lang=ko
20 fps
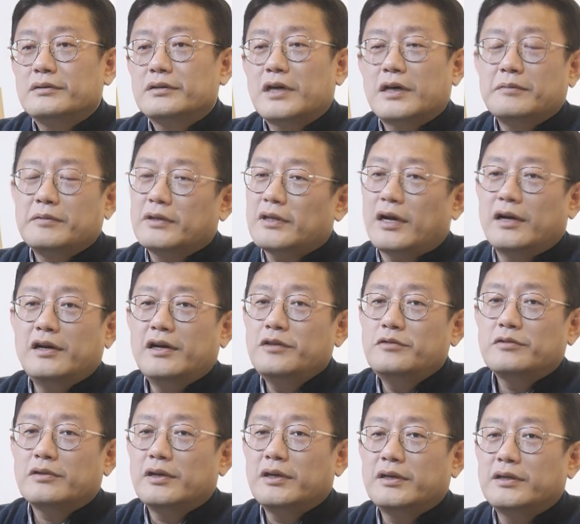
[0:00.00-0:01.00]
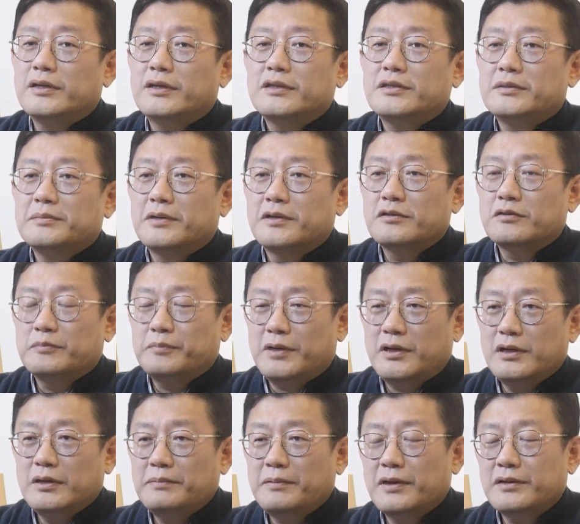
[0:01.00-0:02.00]
남이 달래주길 기다리지 마시고
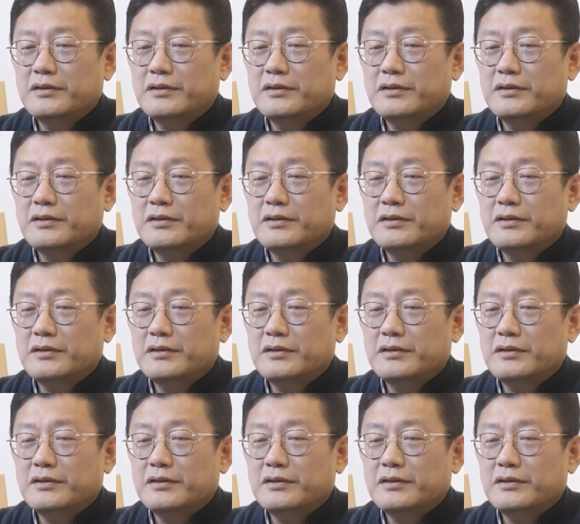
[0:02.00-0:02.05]
빨리